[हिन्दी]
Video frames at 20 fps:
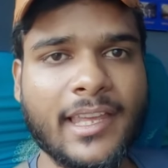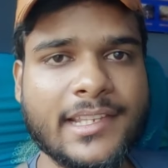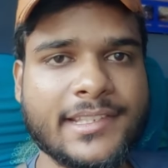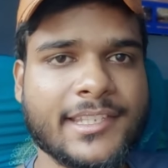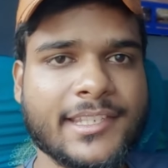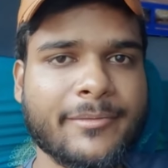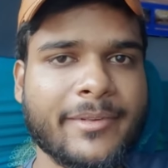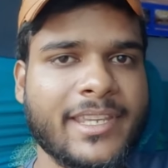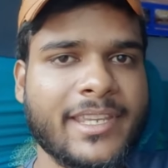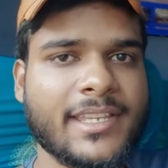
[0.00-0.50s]

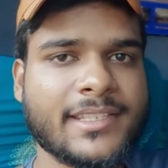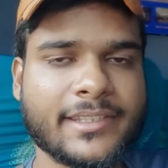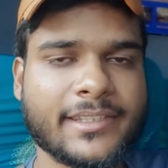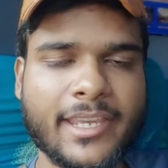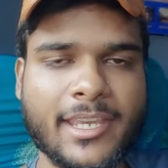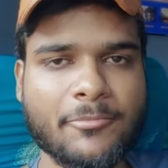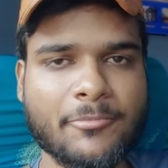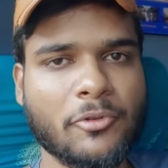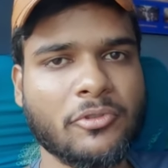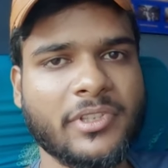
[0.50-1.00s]
ऐसे भाई
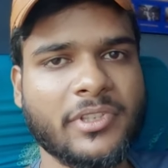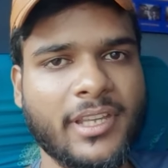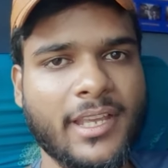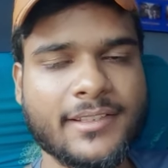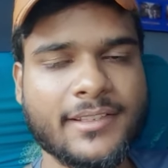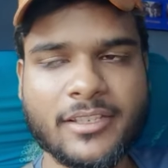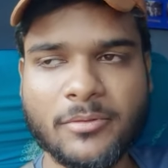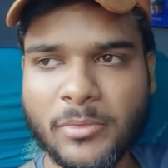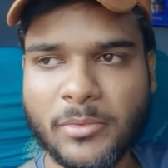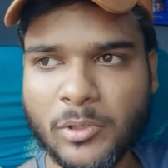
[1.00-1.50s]
स्केम होते हैं
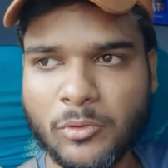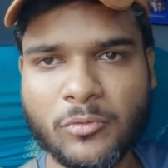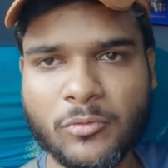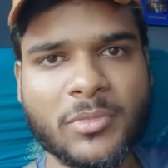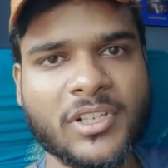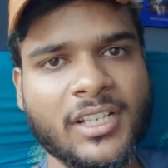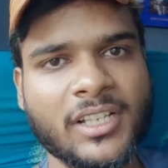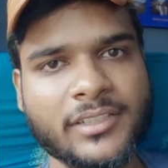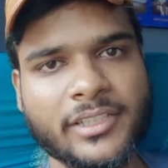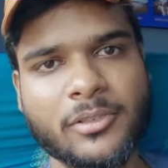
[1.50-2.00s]
ऐसे बेवकूफ़
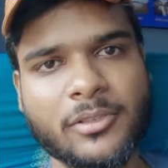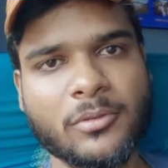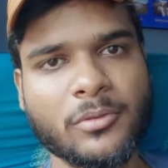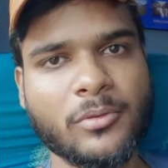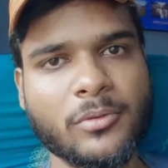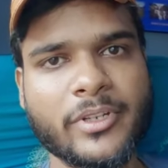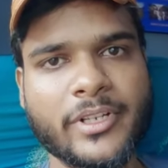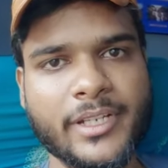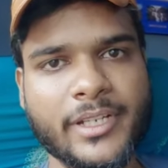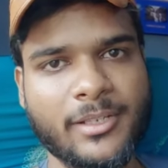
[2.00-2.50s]
बनाते हैं लोगों
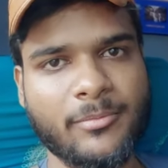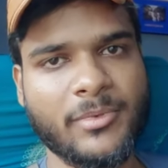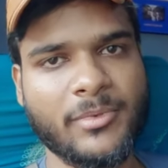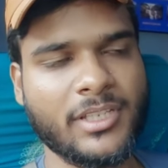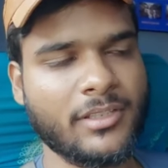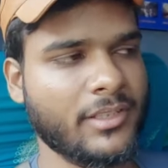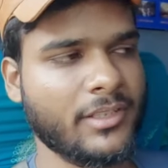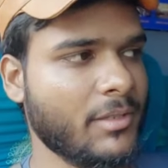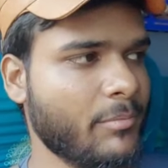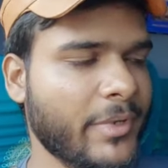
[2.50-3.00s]
को ट्रेन में
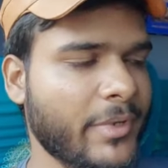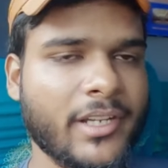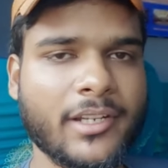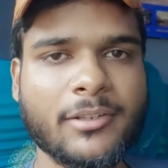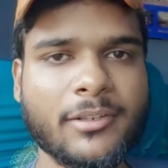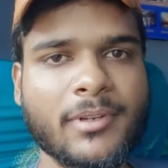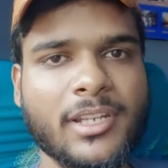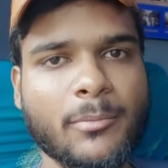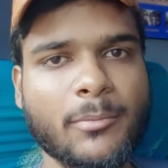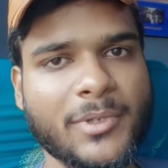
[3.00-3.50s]
ये
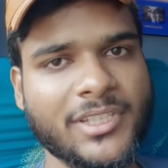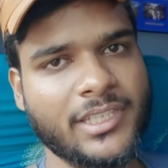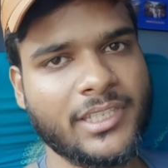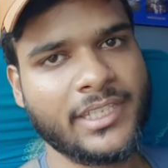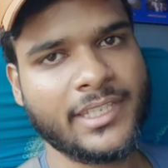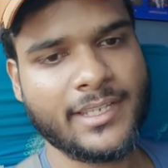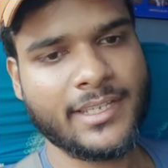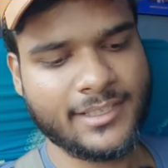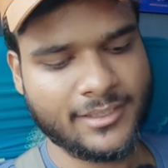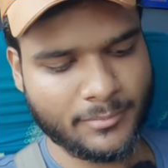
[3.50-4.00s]
पेंट्री वाले पता
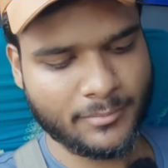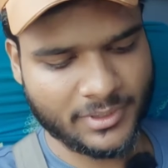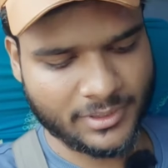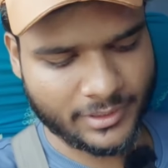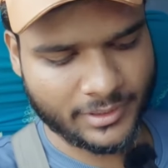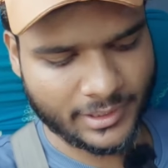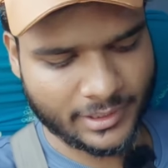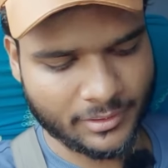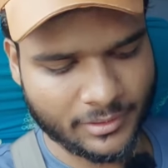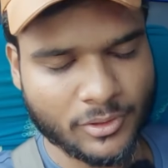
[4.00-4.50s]
नहीं क्या
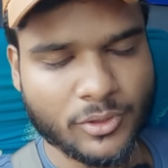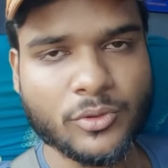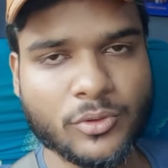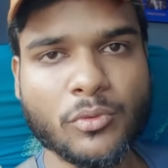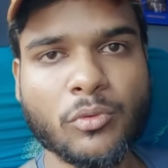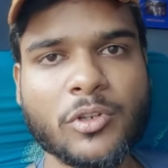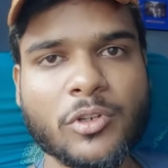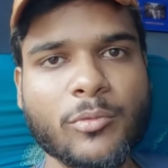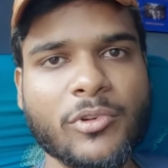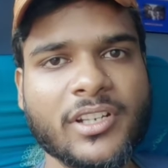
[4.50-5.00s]
समझते
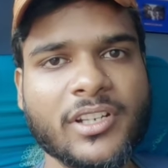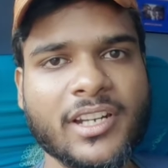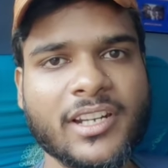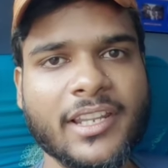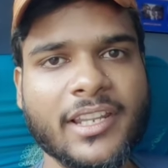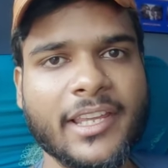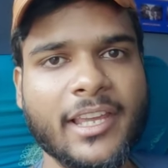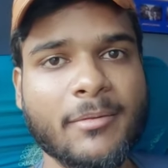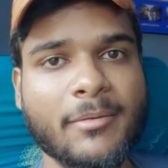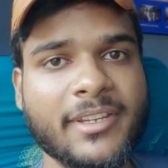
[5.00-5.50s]
हैं झूठ बोल कर
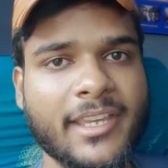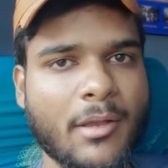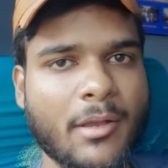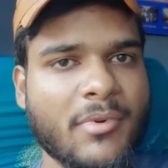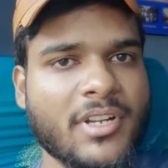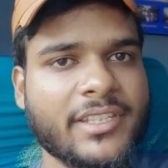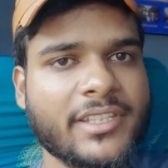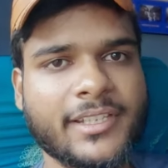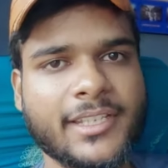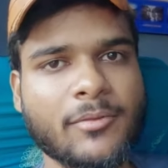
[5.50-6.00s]
ले अभी
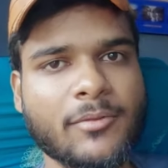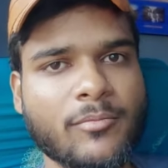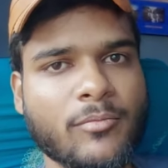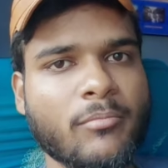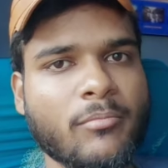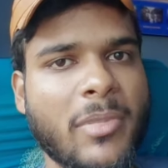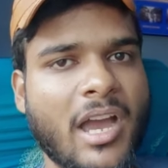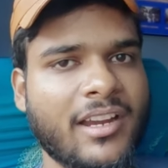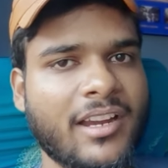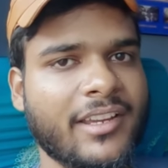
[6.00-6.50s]
कैमरा देख के
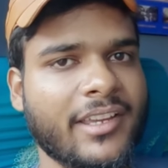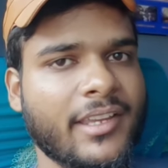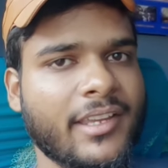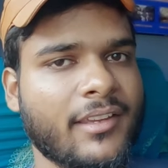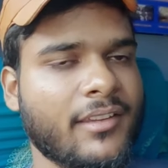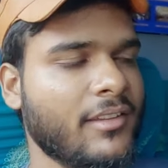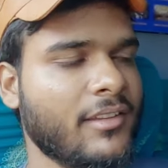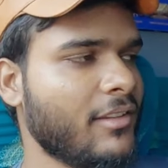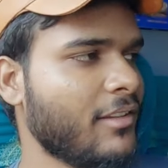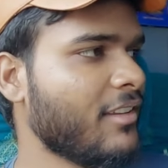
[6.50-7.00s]
वो भाग
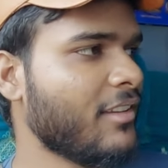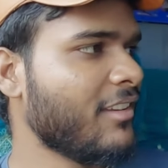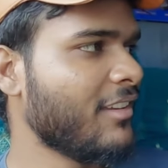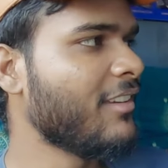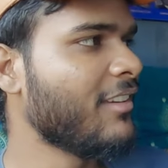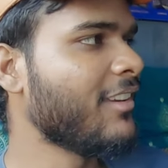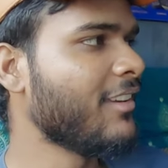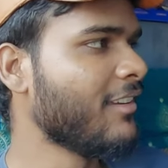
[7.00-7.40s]
गए